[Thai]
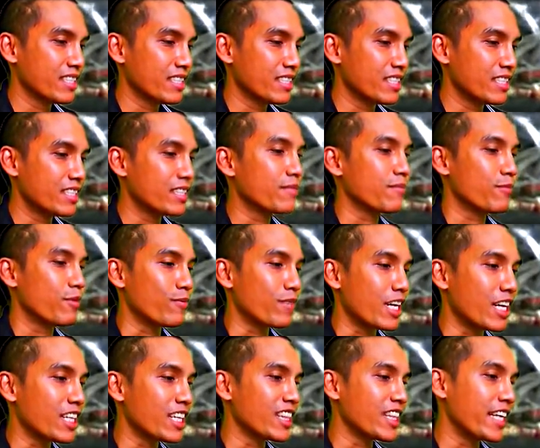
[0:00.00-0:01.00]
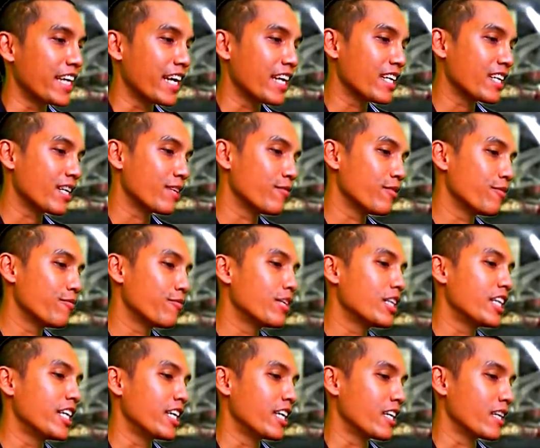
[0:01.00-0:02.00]
คือผมการันตีให้กันว่า
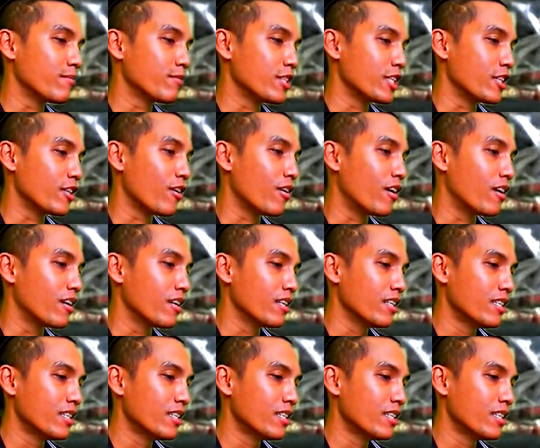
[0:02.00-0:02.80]
ว่าดีครับสีทอง